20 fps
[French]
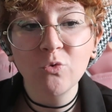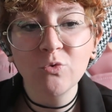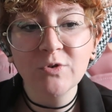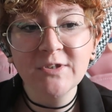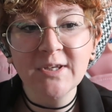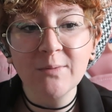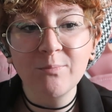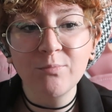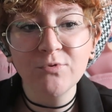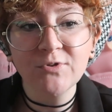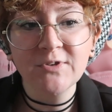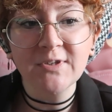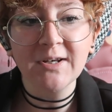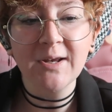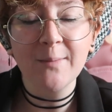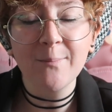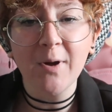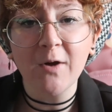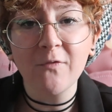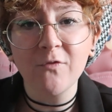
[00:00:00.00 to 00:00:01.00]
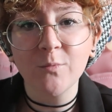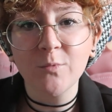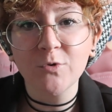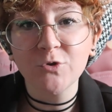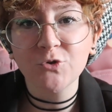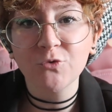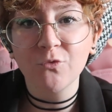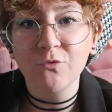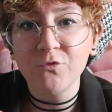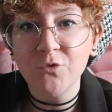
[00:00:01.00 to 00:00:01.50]
où c'est plus les
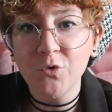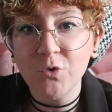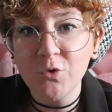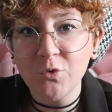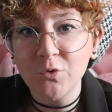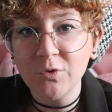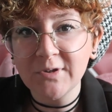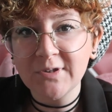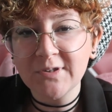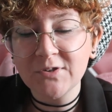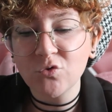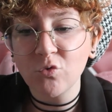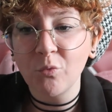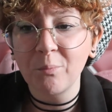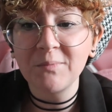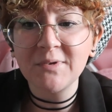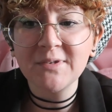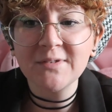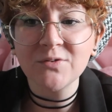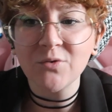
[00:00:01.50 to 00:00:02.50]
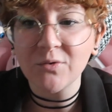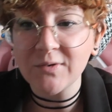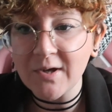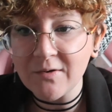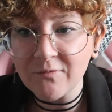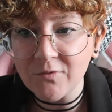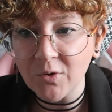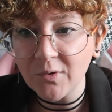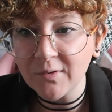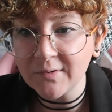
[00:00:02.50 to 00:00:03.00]
performances vocaux qui sont mises en
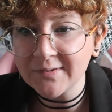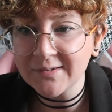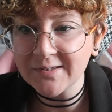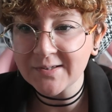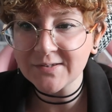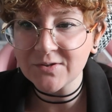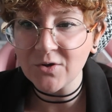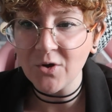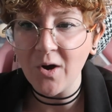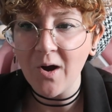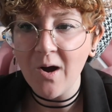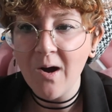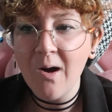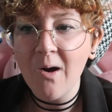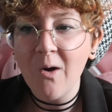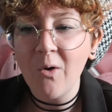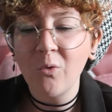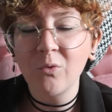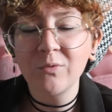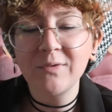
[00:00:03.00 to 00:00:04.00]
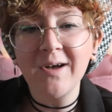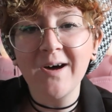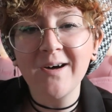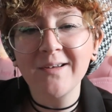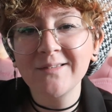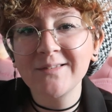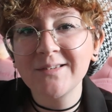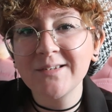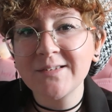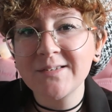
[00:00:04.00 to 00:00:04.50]
avant des sœurs. On a
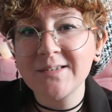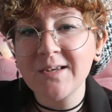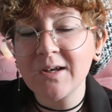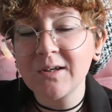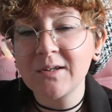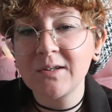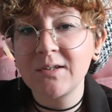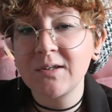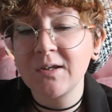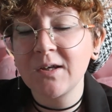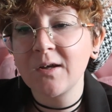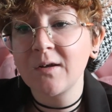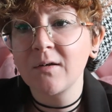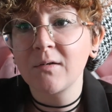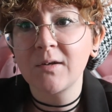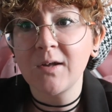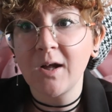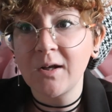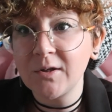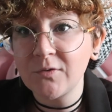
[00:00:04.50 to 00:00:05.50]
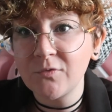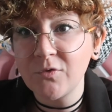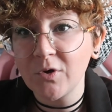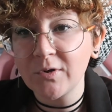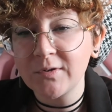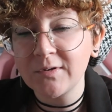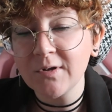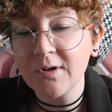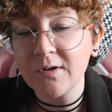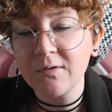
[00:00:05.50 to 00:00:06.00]
un désert qui est
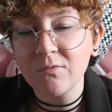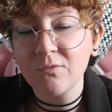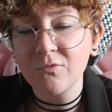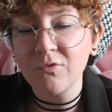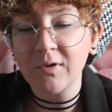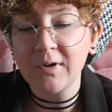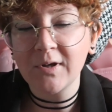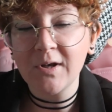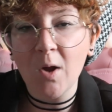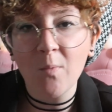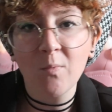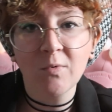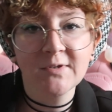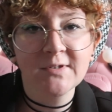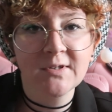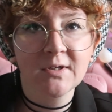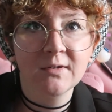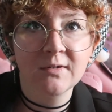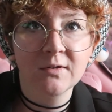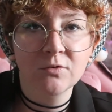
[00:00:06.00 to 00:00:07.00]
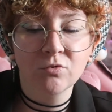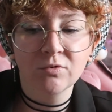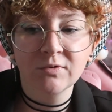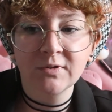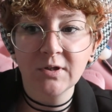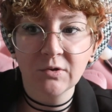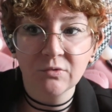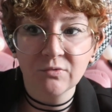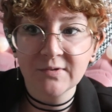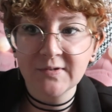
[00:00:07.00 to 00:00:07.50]
californien, hein. on voit clairement que ça a été
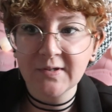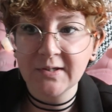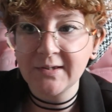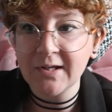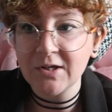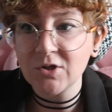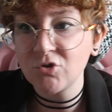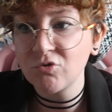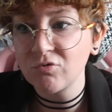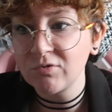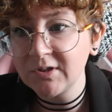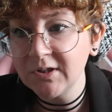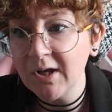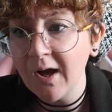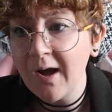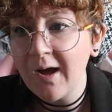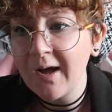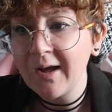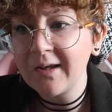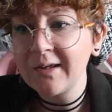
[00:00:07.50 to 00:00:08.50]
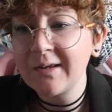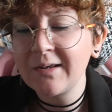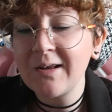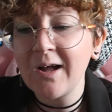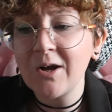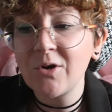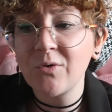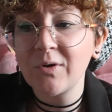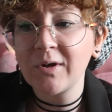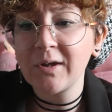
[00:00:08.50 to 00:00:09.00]
tourné aux États-Unis et
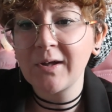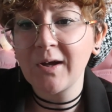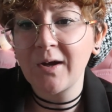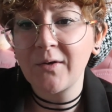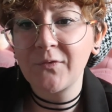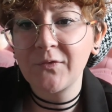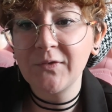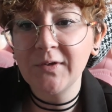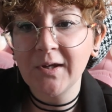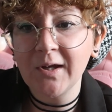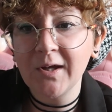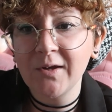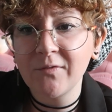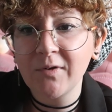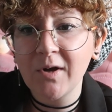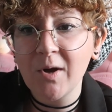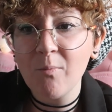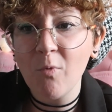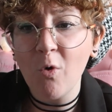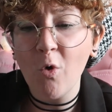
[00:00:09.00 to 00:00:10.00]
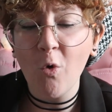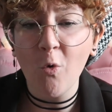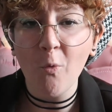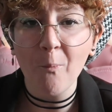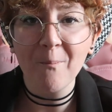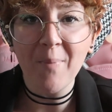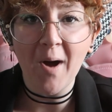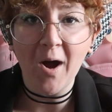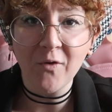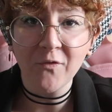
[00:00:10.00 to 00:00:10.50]
la chorégraphie est vraiment euh,
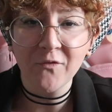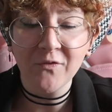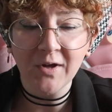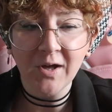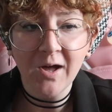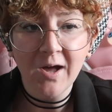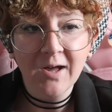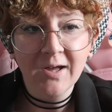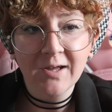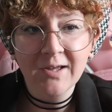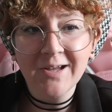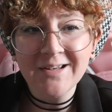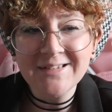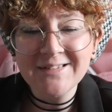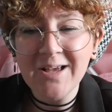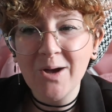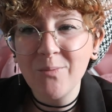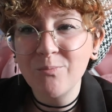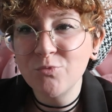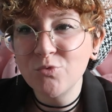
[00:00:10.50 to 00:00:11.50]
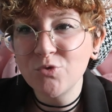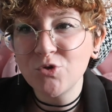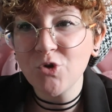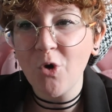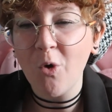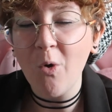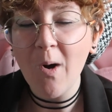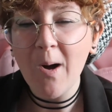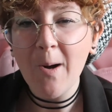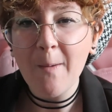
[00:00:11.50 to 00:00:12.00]
parfaite et assez
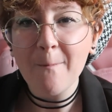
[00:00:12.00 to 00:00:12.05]
amusant